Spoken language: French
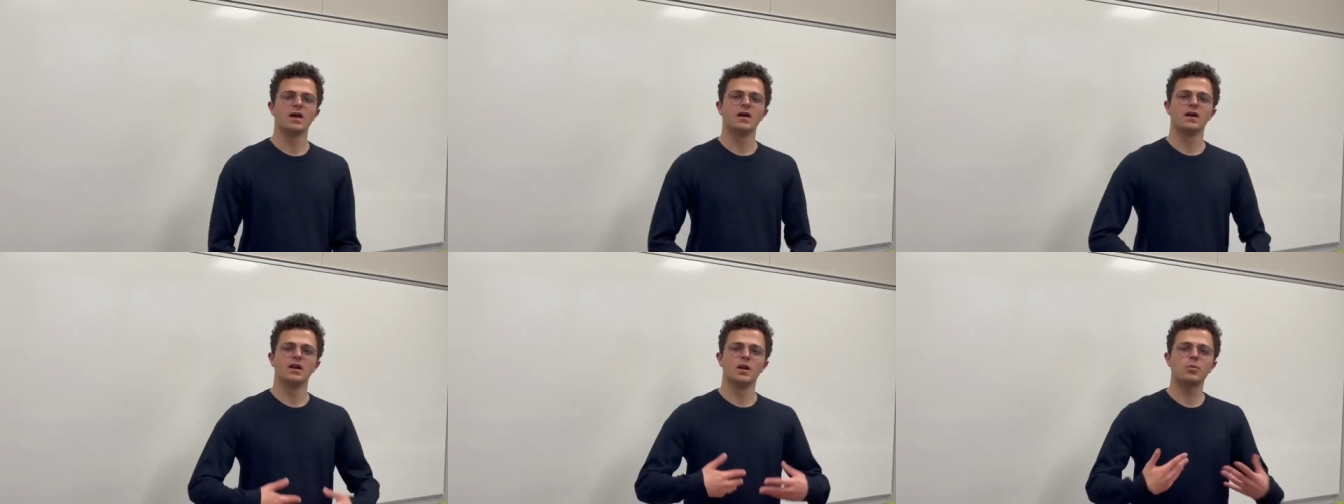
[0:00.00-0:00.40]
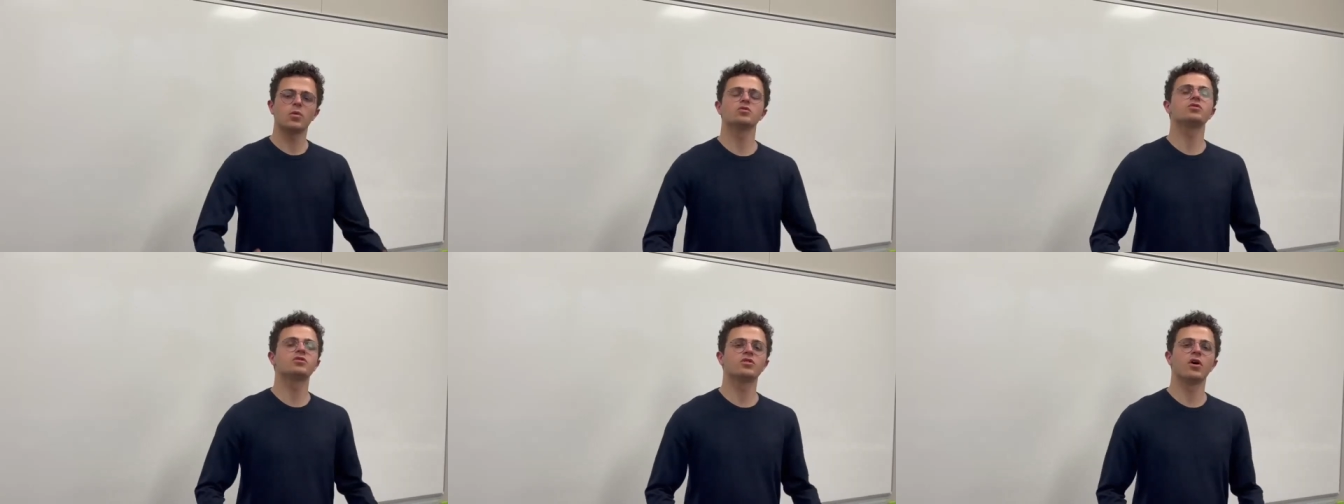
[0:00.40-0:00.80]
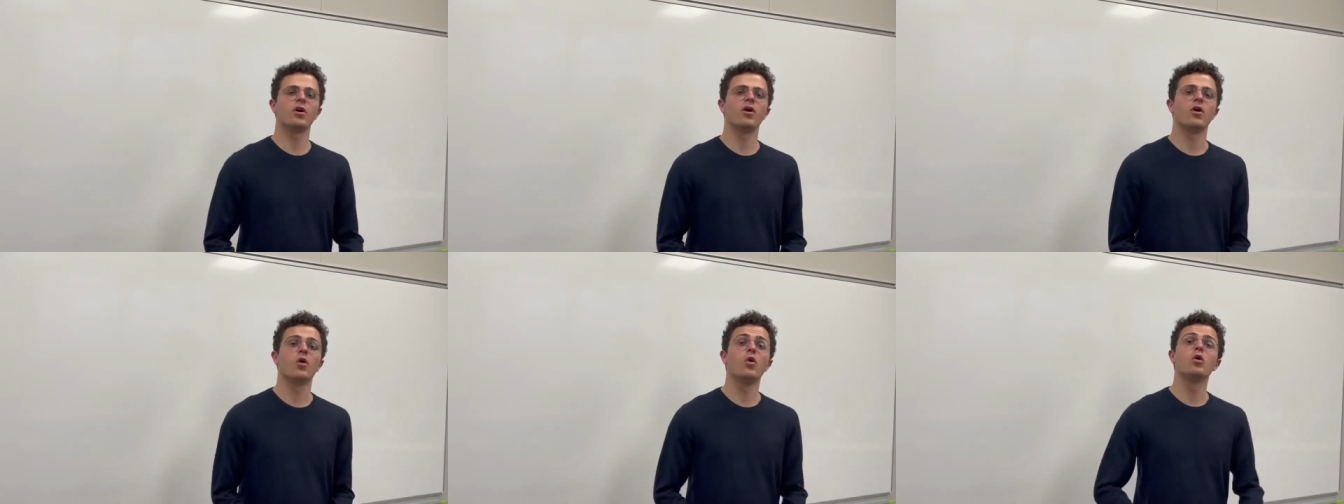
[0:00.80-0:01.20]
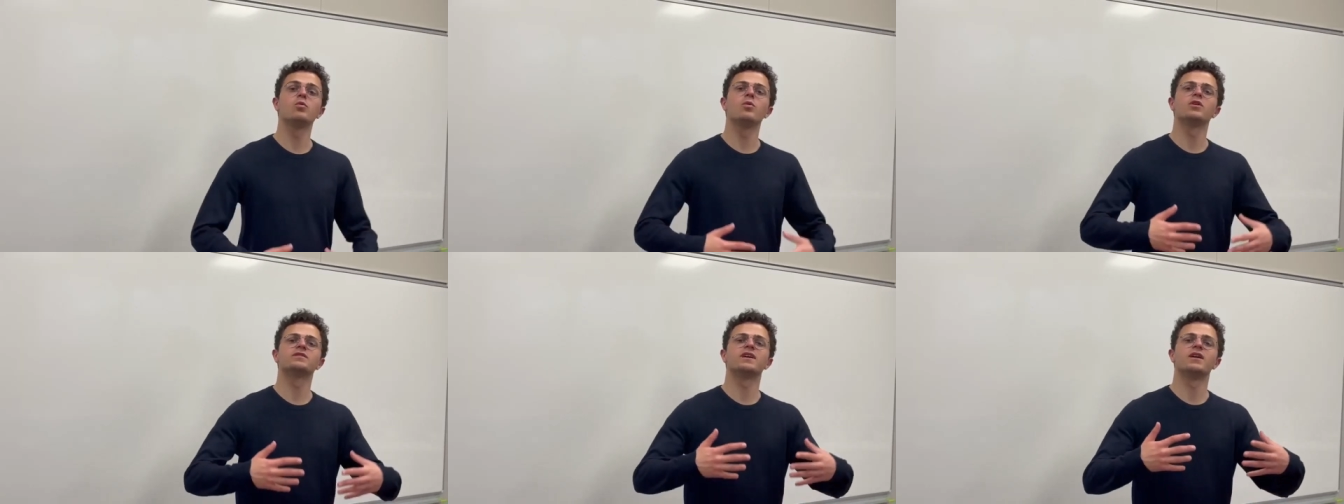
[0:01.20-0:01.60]
Les producteurs
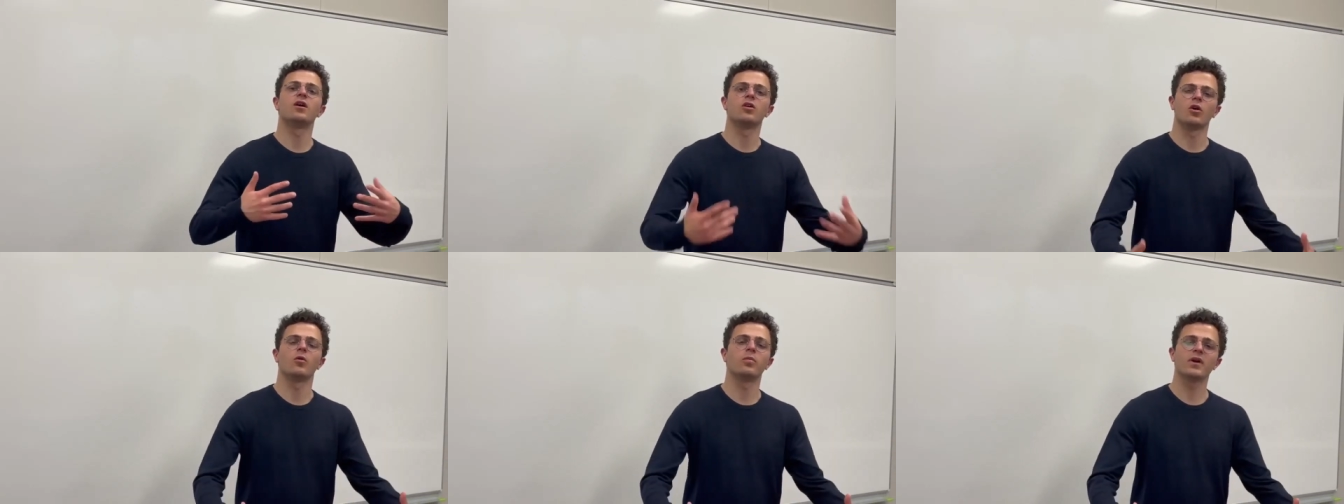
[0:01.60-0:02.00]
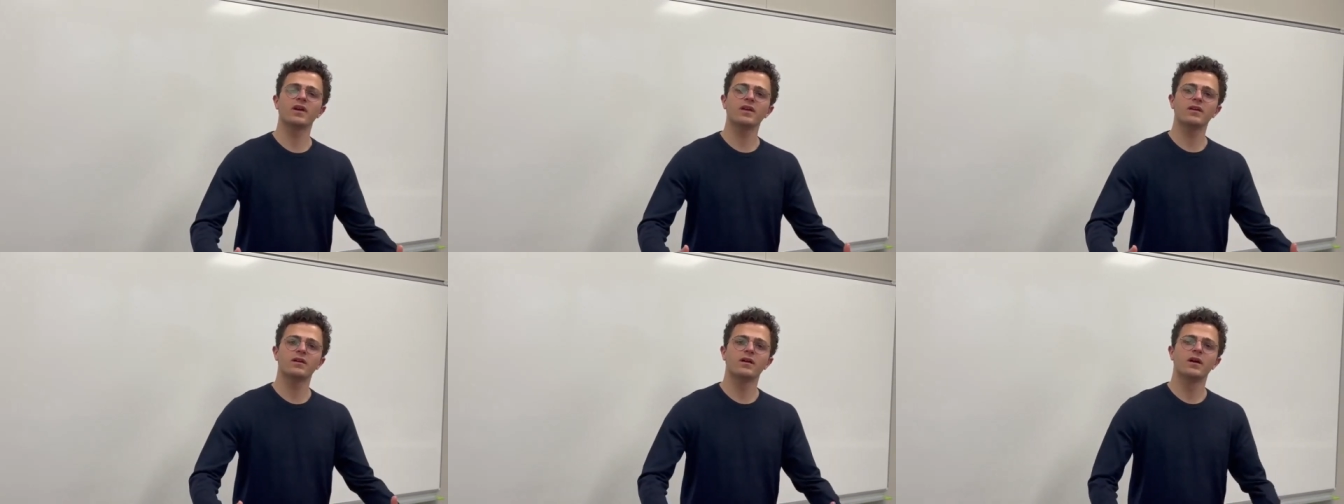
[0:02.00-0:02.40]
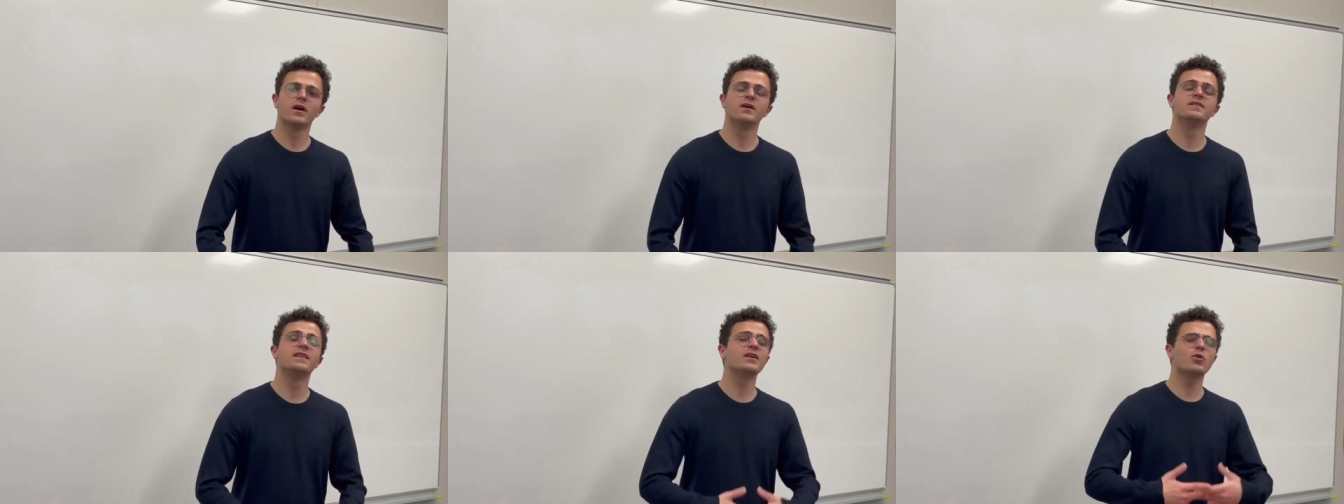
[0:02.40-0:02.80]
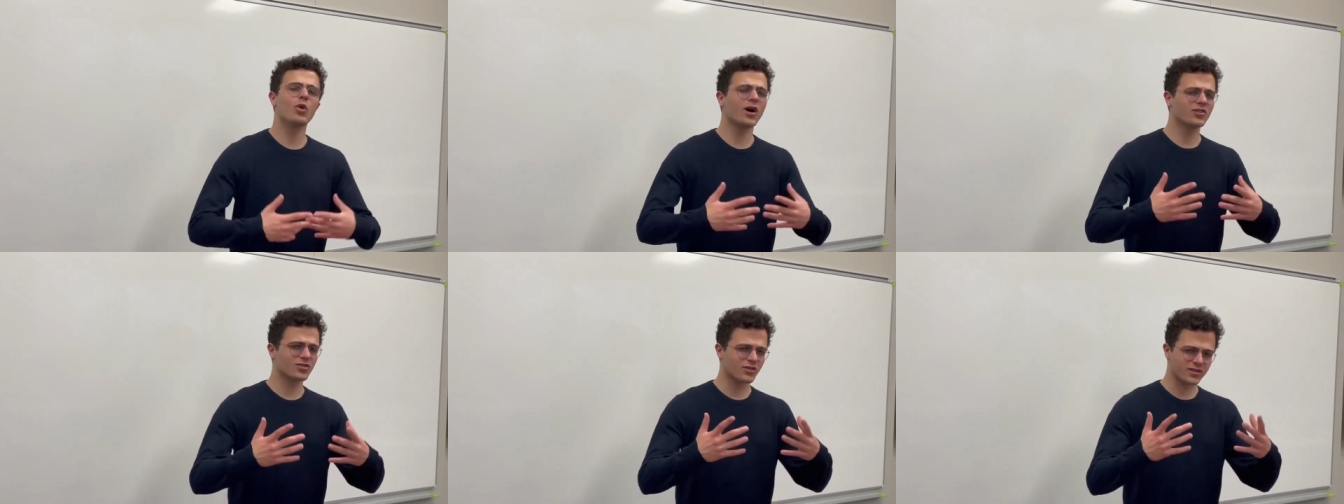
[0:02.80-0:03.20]
augmentent alors leur prix,
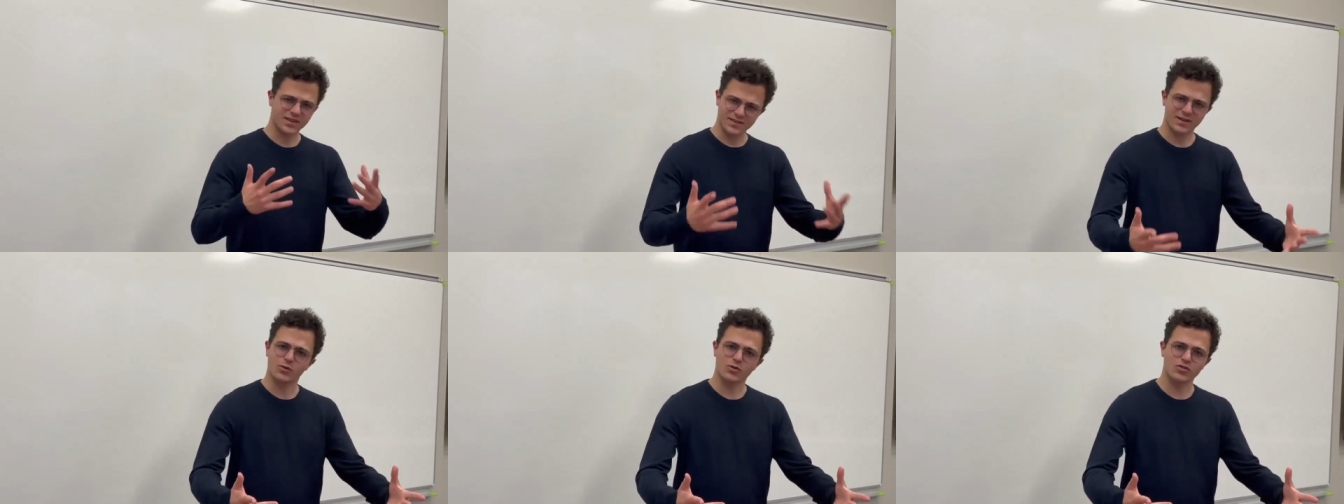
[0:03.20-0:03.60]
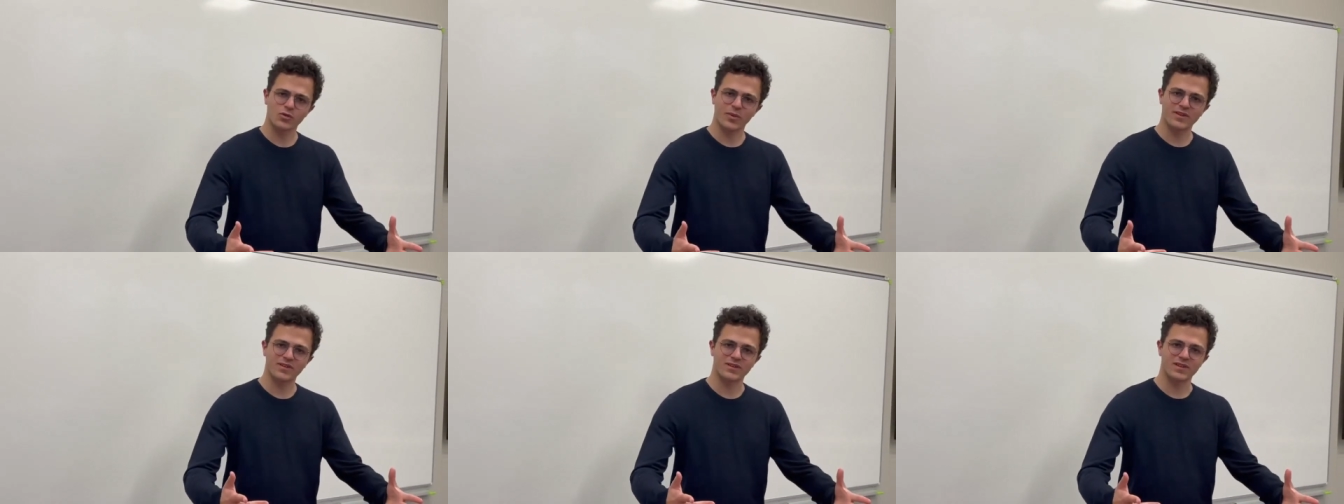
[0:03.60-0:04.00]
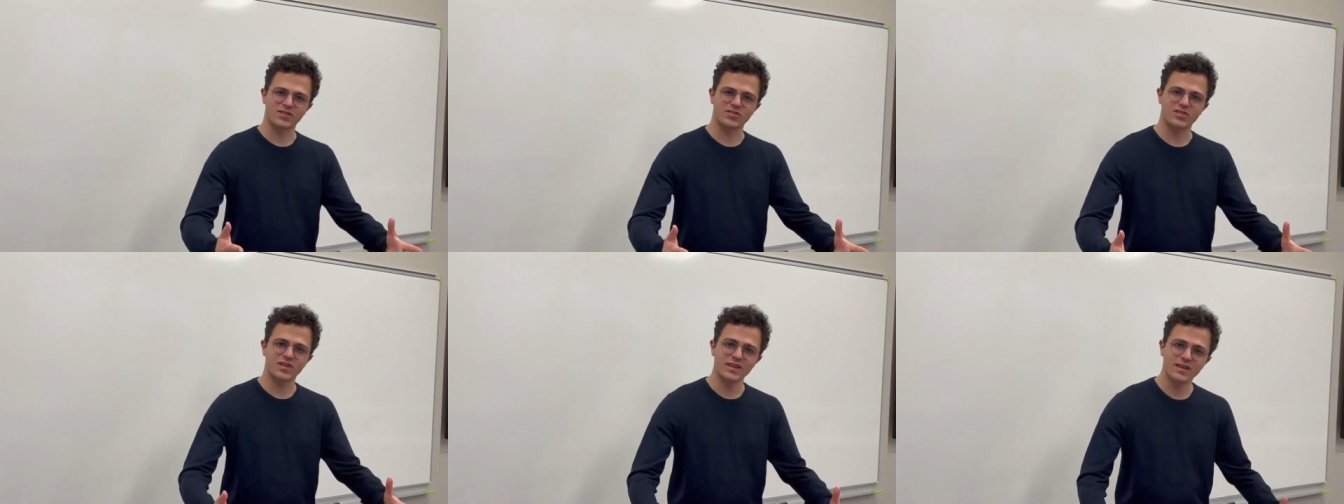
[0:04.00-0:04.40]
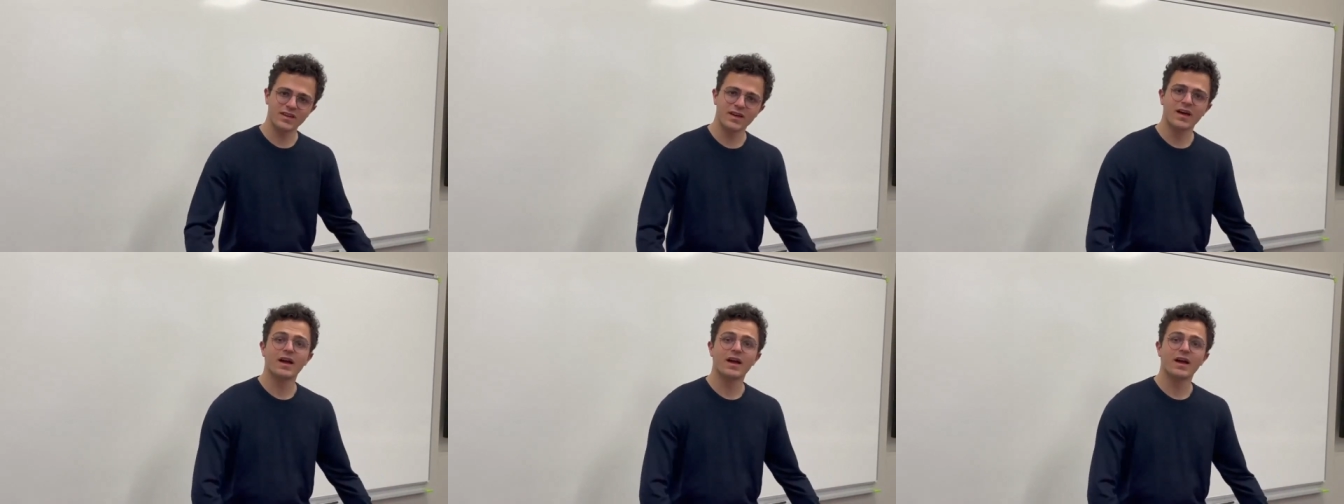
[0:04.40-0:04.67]
décourageant certains consommateurs d'acheter,